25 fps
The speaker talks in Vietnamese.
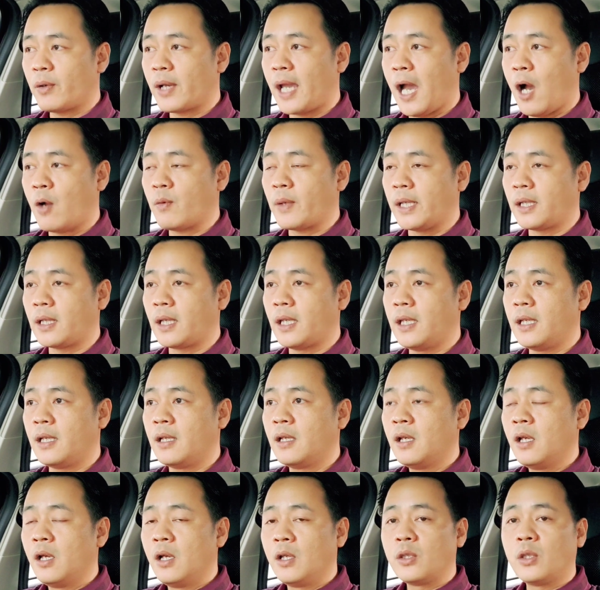cáo này kia
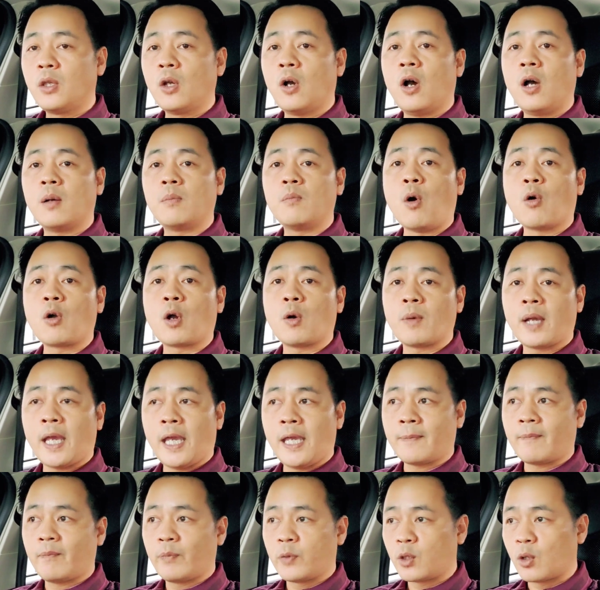cho Bộ Công
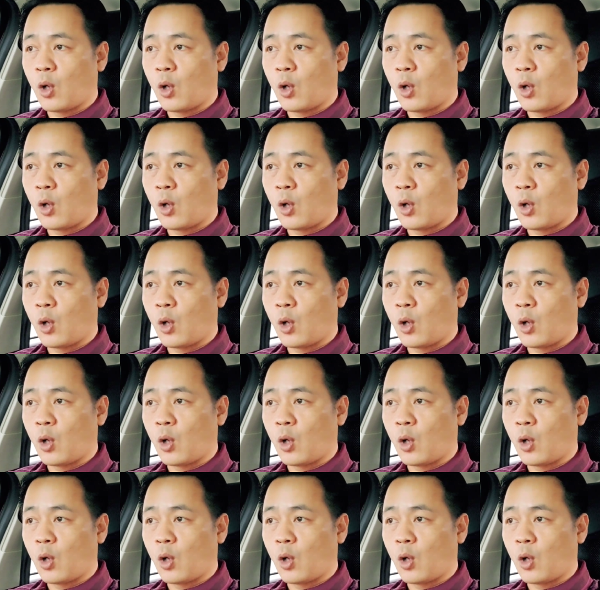an,